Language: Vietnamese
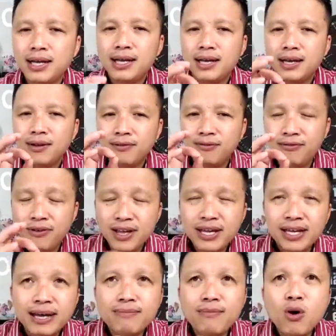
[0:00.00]
thì
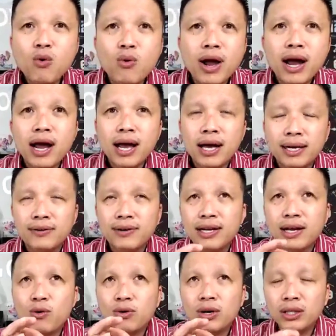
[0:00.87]
vì cái mối
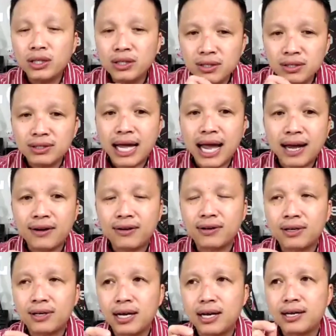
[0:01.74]
quan hệ vì cái, cái
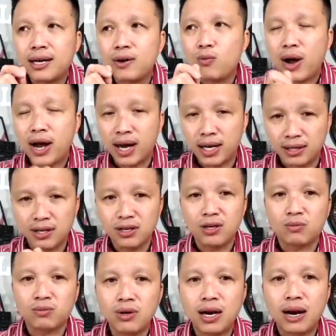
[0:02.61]
tương tác cái cái
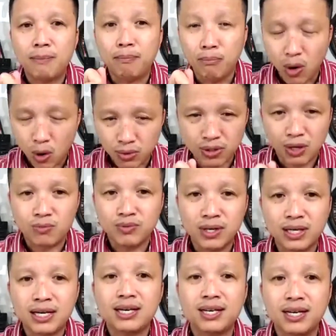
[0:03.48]
quan hệ tình dục nó là
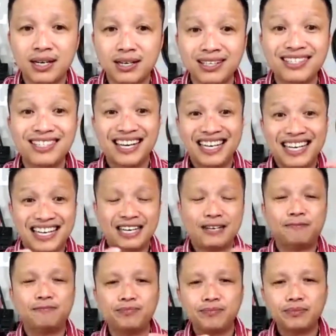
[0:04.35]
một trong những cái cử
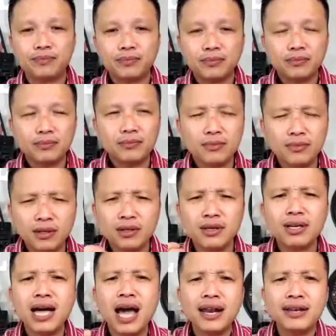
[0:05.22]
chỉ
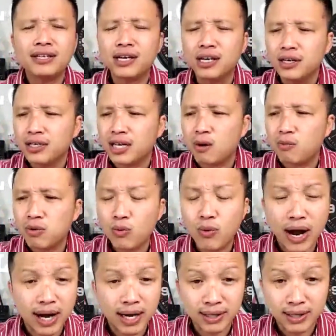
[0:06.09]
những cái hành
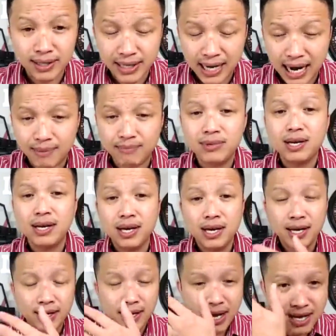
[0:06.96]
xử trong cái quan hệ tình
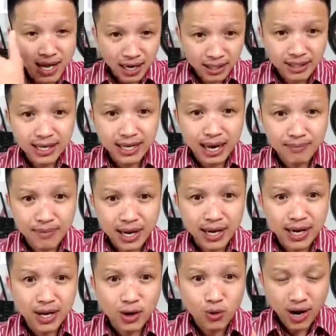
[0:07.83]
cảm để dẫn
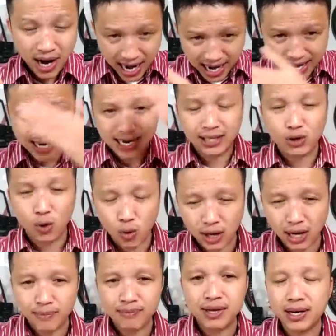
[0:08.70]
tới cảm giác yêu
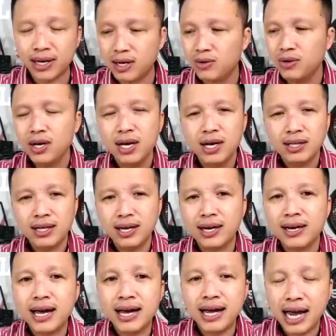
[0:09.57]
hay để tuột cảm giác yêu
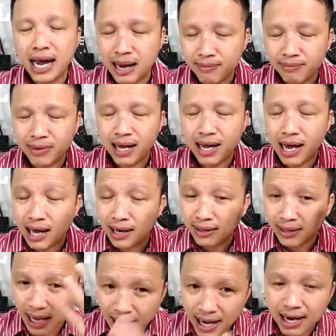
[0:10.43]
thì ở đây
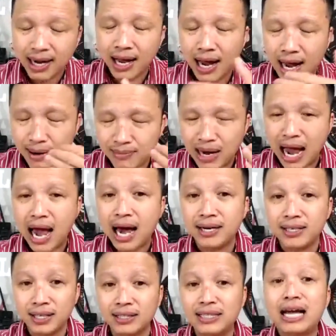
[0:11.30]
em anh thấy là
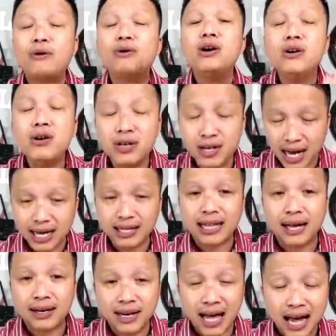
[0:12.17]
em đã hành xử theo
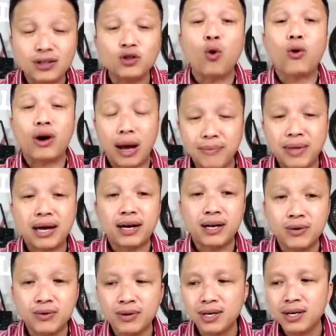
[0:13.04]
hướng để để tuột
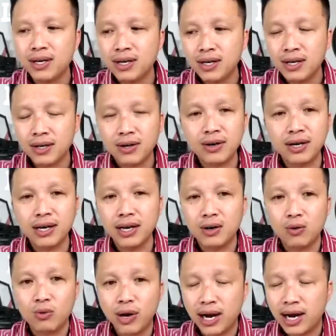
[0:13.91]
cảm giác yêu
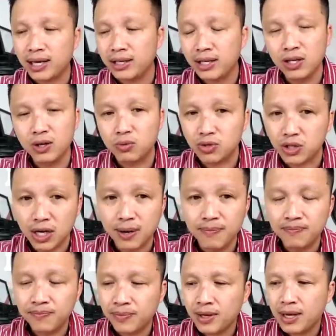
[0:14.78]
có nghĩa là quan hệ tình
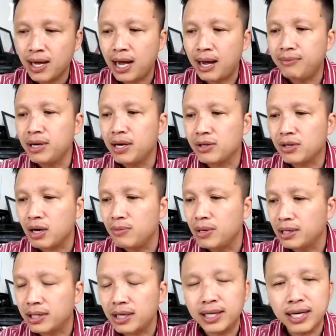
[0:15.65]
dục sớm
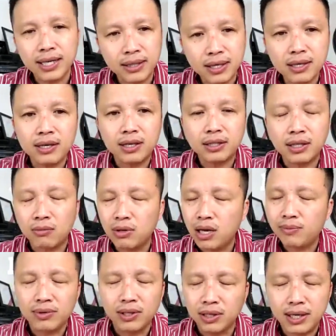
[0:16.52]
em nên cho mình cái kiến
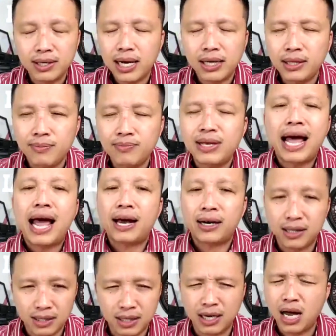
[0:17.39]
thức ở trong lớp đường đến trái
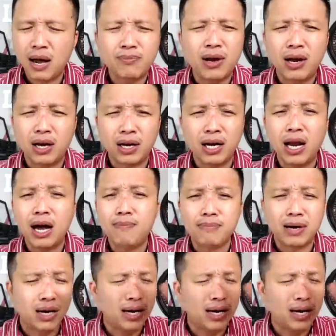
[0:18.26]
tim chàng cái lớp đó